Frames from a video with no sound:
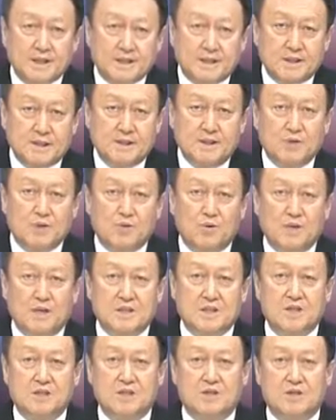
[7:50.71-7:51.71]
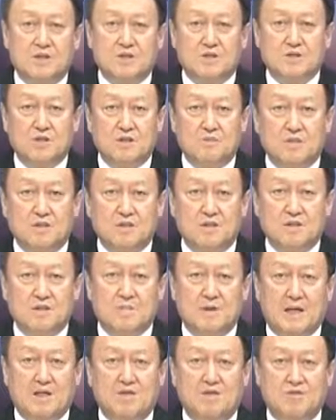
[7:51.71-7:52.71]
그들을 통해서 의료 서비스를
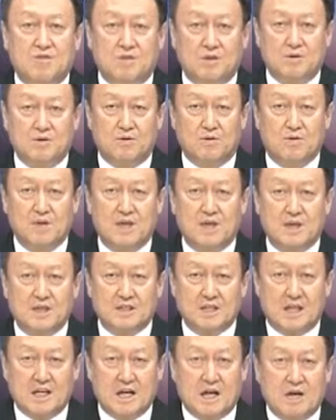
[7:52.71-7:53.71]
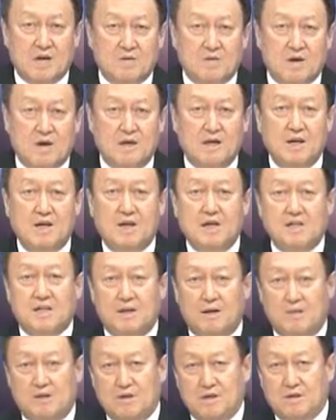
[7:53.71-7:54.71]
받을 수 있도록 차량과
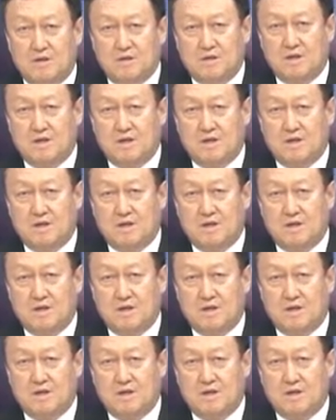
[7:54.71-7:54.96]
개별,